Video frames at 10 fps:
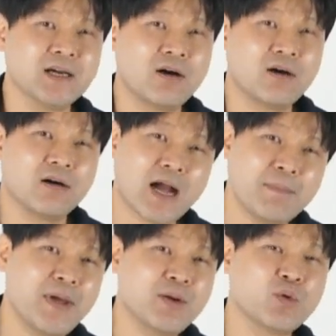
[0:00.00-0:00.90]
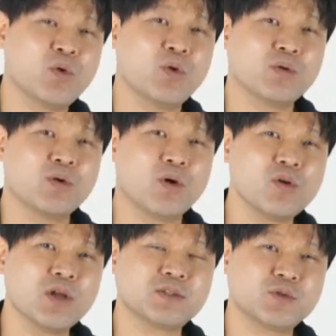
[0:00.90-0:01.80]
어, 카페로
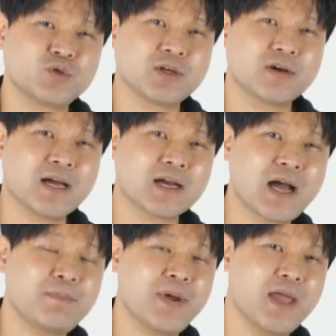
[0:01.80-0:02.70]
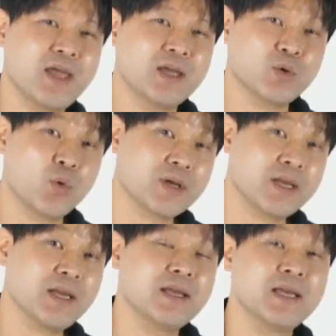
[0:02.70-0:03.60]
올려주시거나 카페
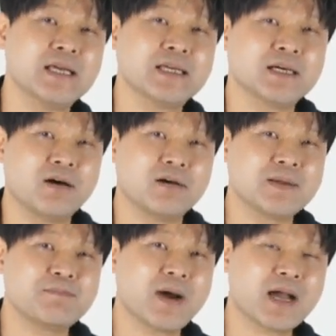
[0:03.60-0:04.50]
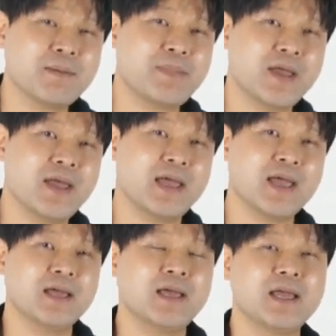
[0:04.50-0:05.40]
요기 어, 림파
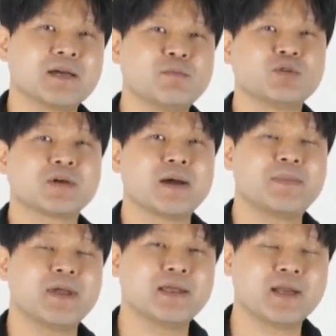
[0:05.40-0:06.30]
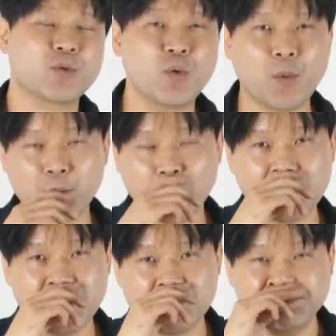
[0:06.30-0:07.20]
카페 에그모드 카페라고
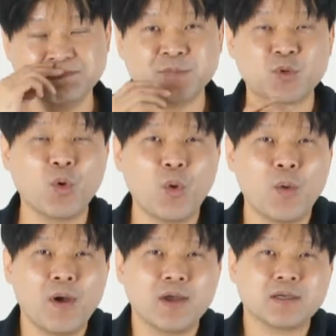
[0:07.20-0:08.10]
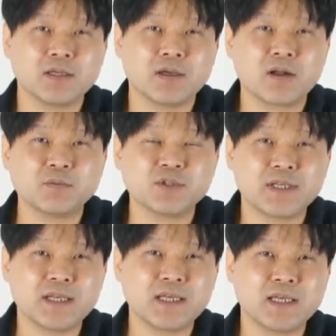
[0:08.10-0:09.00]
여기로
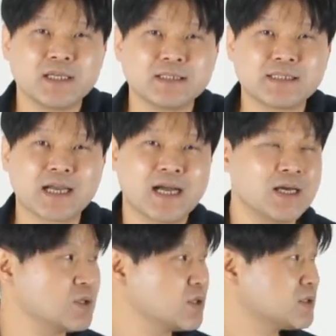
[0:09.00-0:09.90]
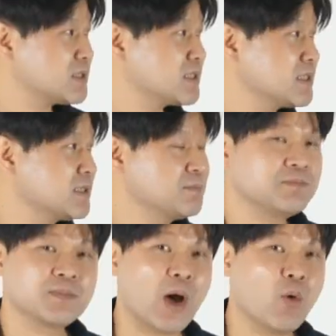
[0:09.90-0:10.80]
여러분들이 제가 지금
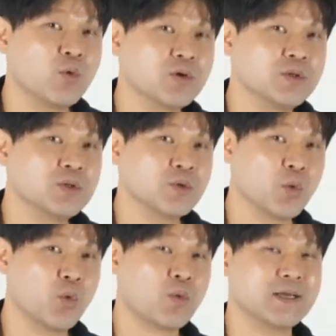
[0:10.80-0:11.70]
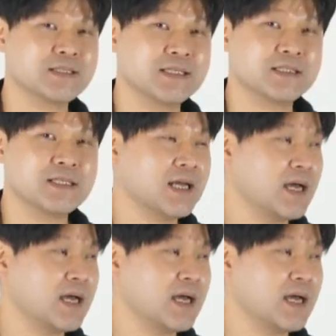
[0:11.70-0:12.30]
나오는 요 과제들